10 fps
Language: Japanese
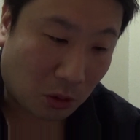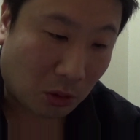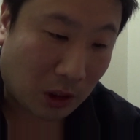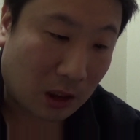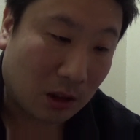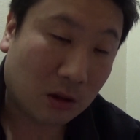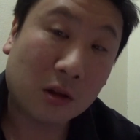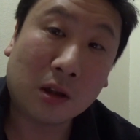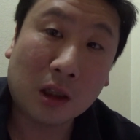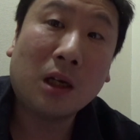の件につ
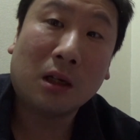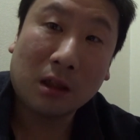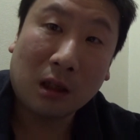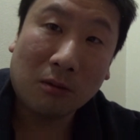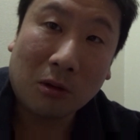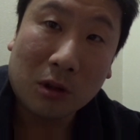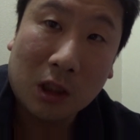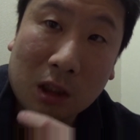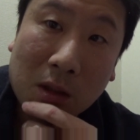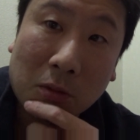いて電話をさ
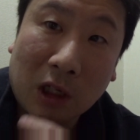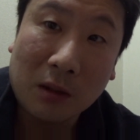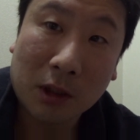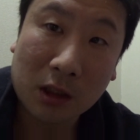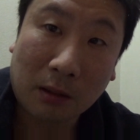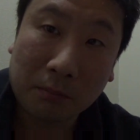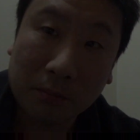せてもらいました。